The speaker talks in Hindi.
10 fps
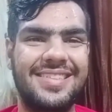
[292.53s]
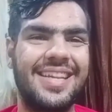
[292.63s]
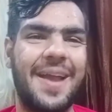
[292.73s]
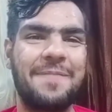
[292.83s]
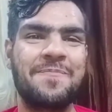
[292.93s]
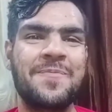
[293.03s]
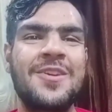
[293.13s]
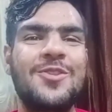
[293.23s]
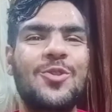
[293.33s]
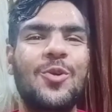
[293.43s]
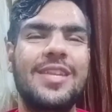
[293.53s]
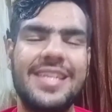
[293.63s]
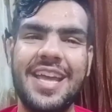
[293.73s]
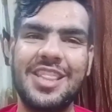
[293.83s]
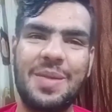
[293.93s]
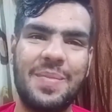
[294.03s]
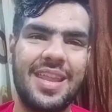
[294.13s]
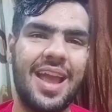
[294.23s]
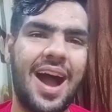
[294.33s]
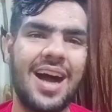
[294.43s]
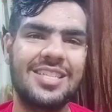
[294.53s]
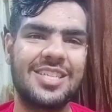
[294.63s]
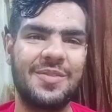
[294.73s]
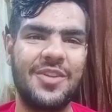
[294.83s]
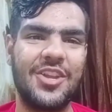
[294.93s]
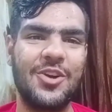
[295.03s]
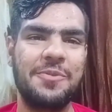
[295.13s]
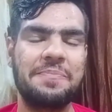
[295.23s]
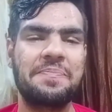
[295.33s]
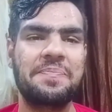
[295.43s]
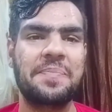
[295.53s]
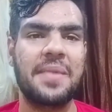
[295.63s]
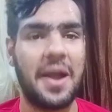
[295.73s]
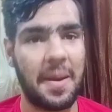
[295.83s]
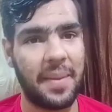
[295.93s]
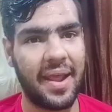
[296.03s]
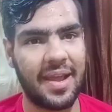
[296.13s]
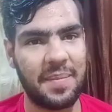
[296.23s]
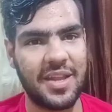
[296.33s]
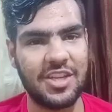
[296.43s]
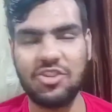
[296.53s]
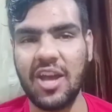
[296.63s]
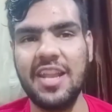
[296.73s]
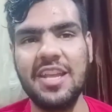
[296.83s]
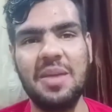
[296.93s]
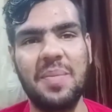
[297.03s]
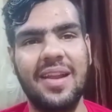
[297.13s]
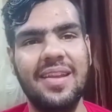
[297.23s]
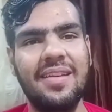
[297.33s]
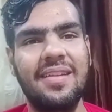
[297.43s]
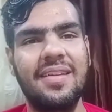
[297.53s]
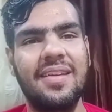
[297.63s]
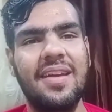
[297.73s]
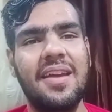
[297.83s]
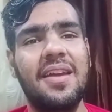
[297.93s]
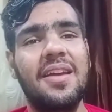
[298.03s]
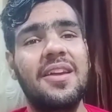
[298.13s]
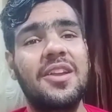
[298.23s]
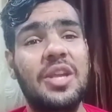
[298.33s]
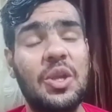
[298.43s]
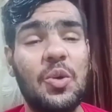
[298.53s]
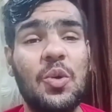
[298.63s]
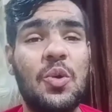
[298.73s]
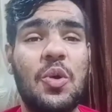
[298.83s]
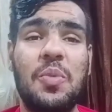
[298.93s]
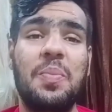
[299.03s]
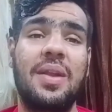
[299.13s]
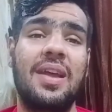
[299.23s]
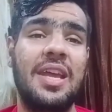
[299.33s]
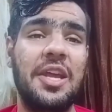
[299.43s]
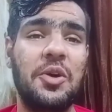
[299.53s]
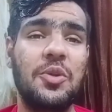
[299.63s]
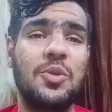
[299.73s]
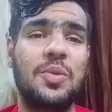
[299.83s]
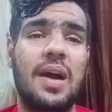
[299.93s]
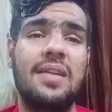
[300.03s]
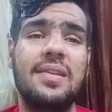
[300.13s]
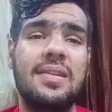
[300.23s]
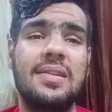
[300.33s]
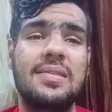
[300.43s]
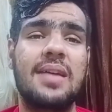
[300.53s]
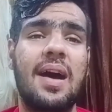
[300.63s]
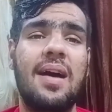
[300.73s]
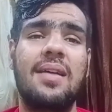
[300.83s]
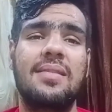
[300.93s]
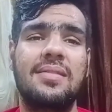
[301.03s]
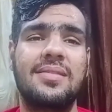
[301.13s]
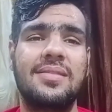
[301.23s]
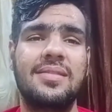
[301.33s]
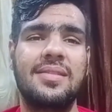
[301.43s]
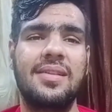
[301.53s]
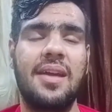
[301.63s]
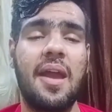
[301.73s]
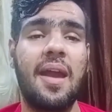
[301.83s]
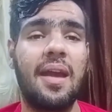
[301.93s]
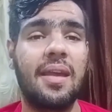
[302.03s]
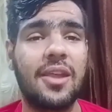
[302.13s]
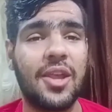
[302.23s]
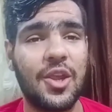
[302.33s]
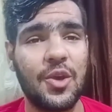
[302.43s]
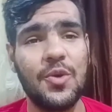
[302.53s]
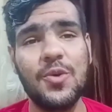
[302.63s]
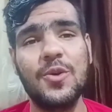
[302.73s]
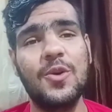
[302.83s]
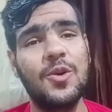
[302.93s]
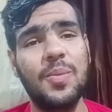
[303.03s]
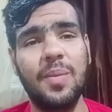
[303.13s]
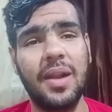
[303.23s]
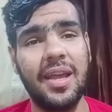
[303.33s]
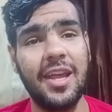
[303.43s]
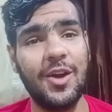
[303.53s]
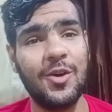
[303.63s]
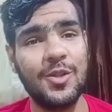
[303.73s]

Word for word: ठीक है तो ये थी मेरी आज की वीडियो अब रह गई मेरी शायरी की बारी क्यों घूम रहे हो दुकानें हज़ार क्यों घूम रहे हो